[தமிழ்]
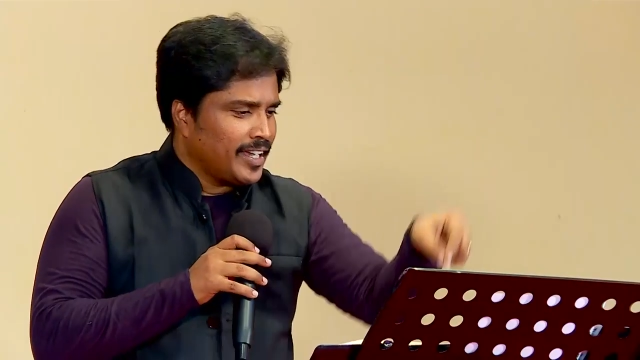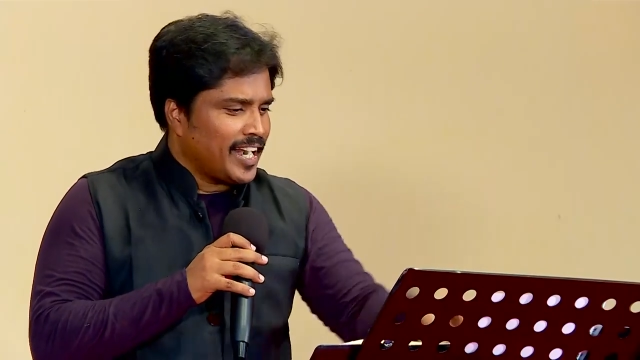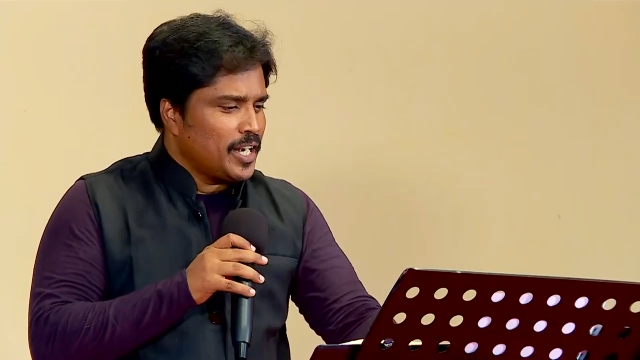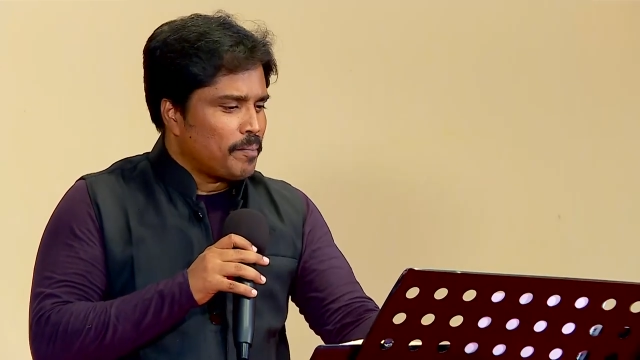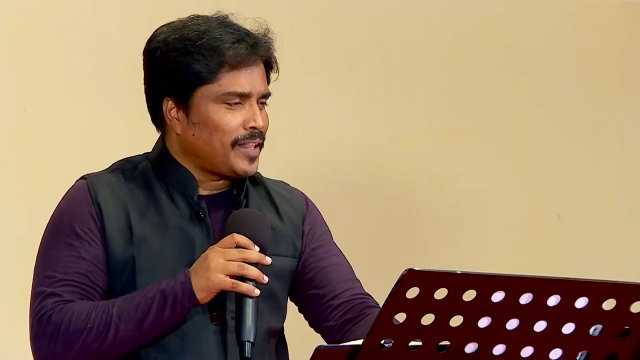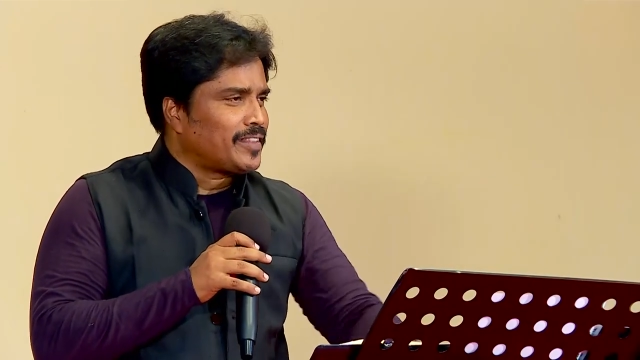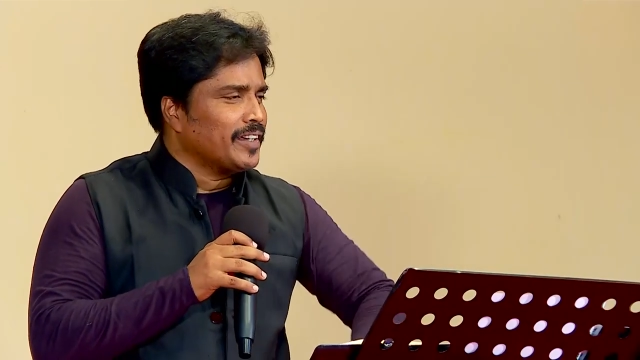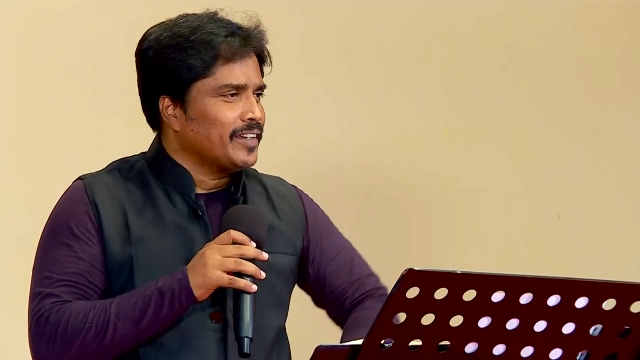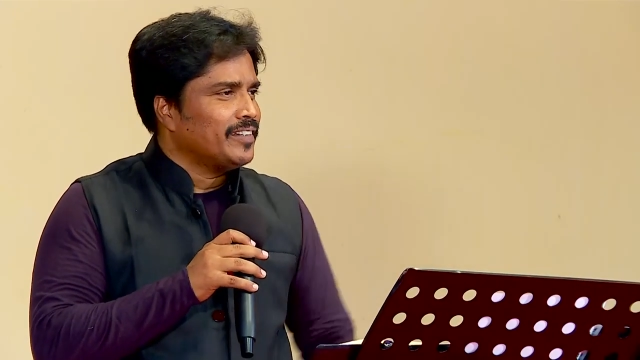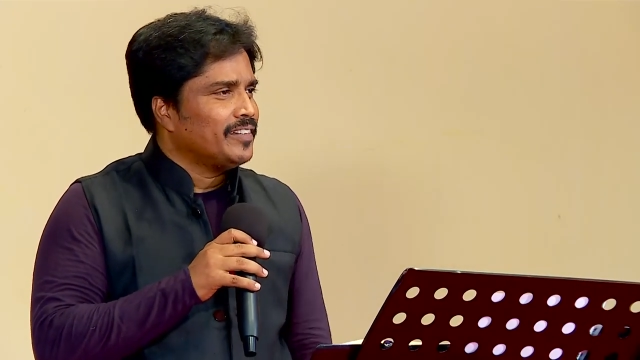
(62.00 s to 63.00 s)
ரெண்டு பத்து
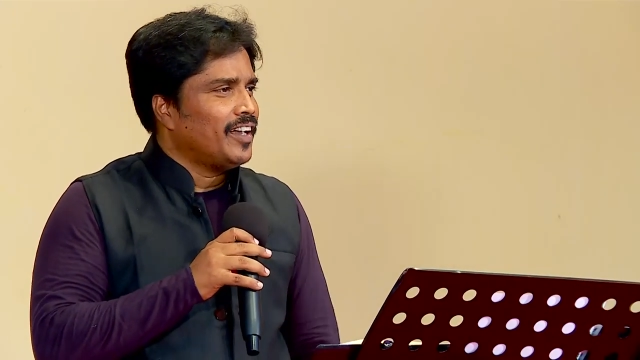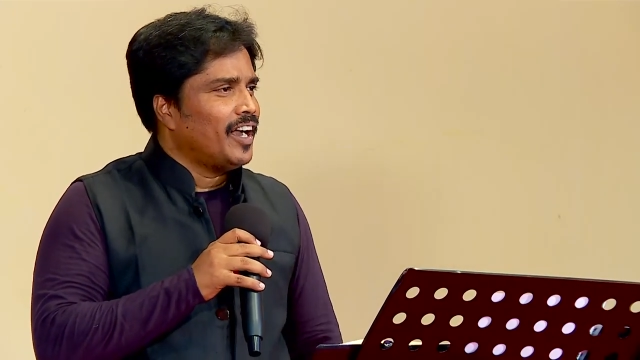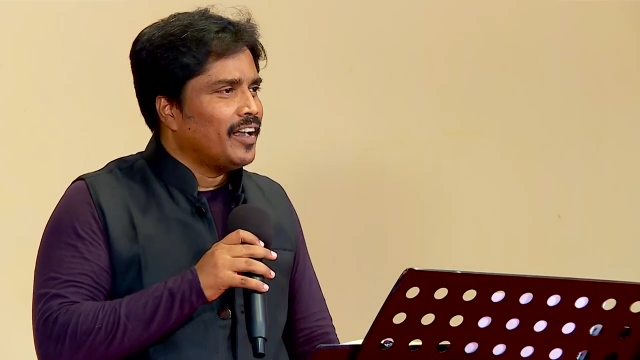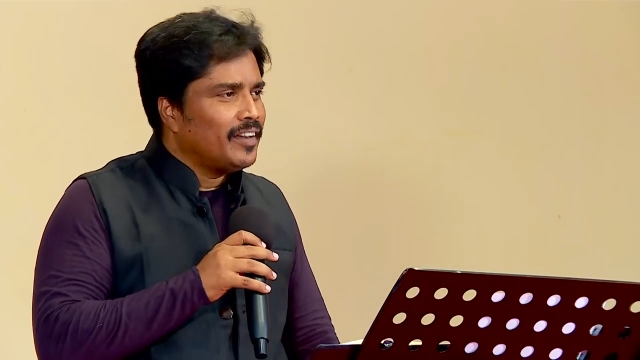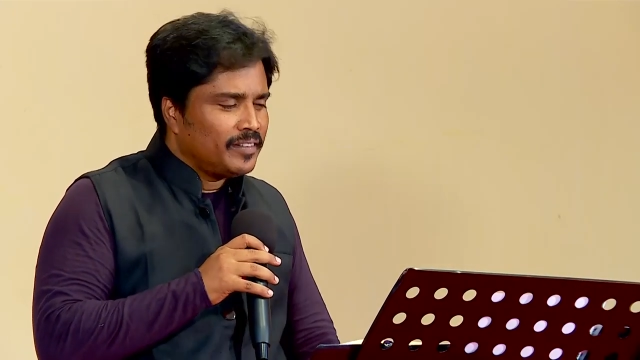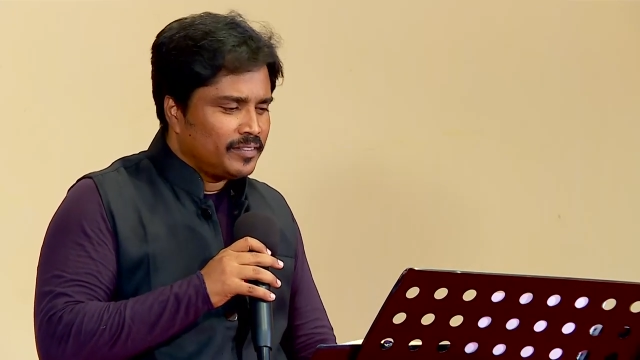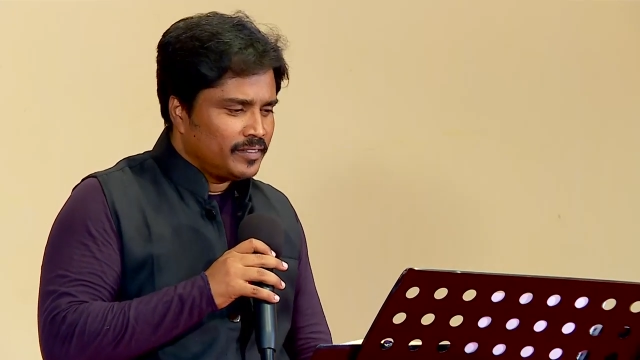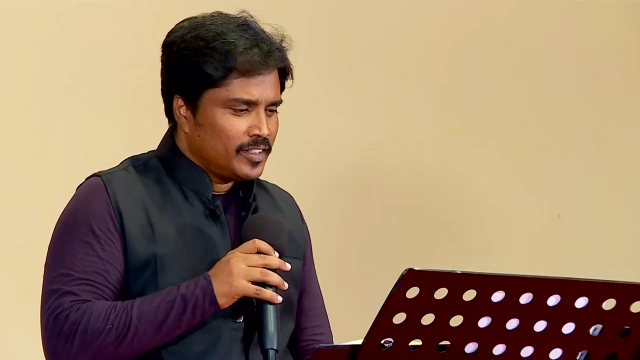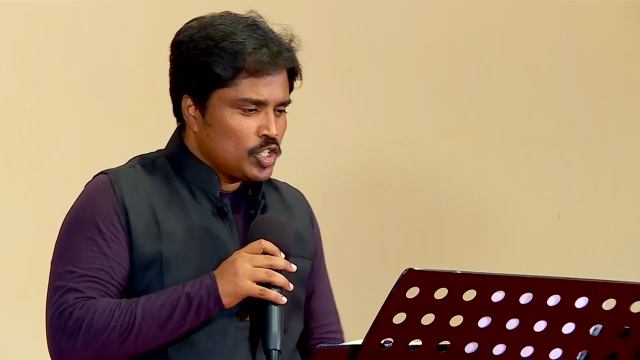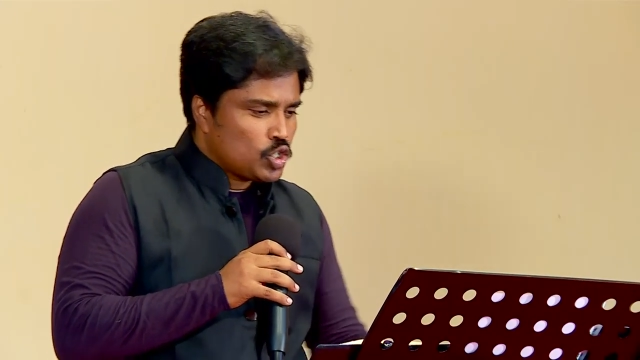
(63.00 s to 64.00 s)

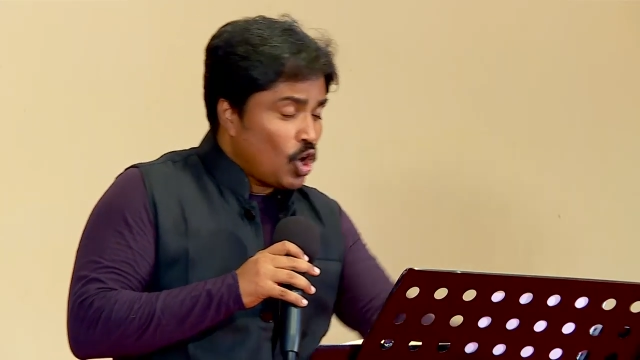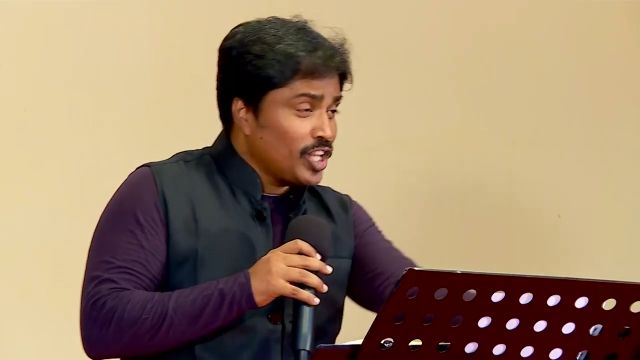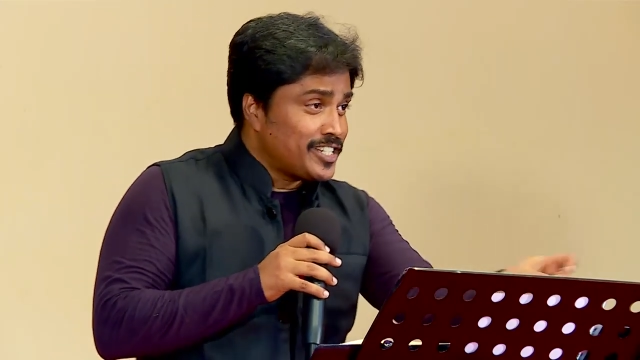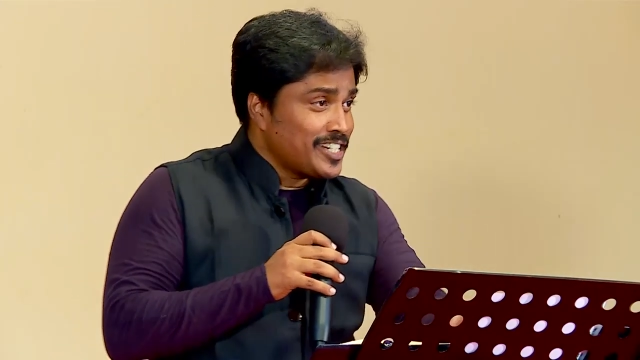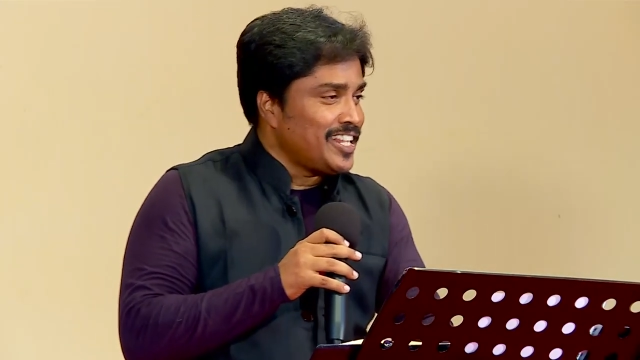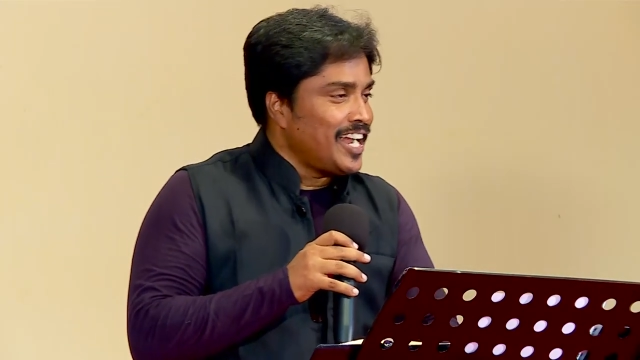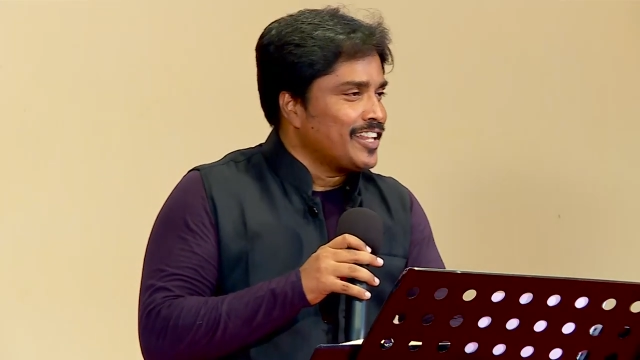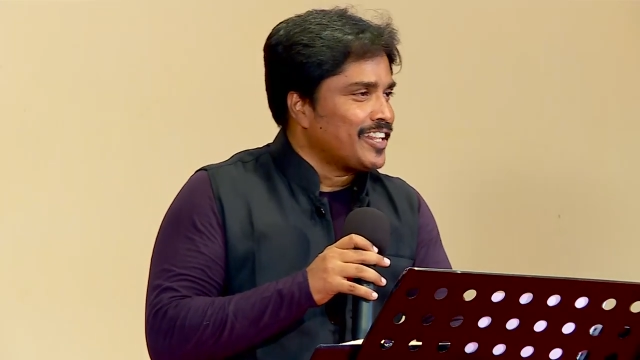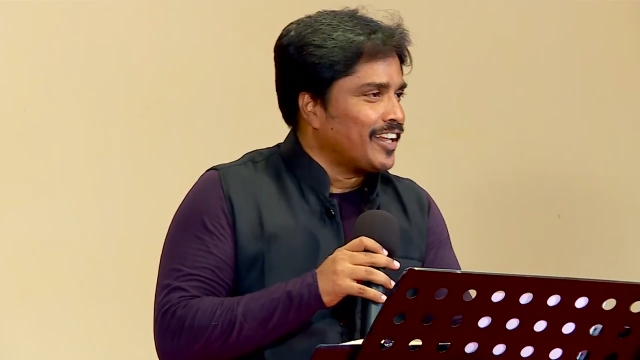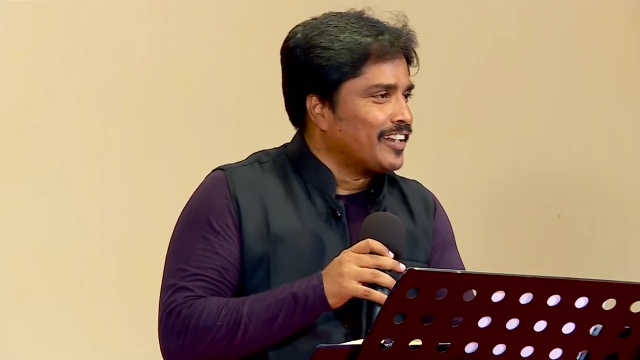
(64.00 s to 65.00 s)
சோதிச்சுட்டு தான்
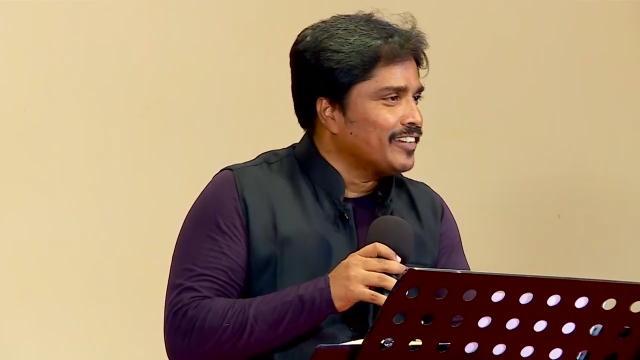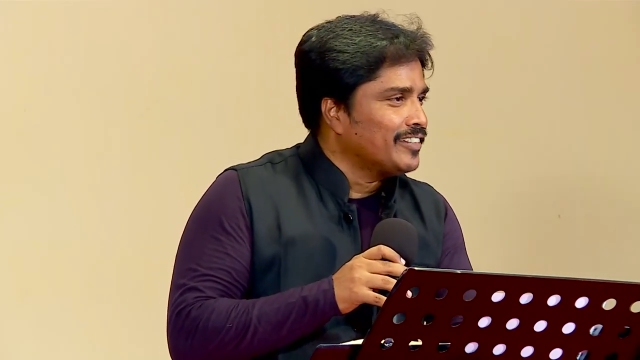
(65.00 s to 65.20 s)
எழுதுறாரு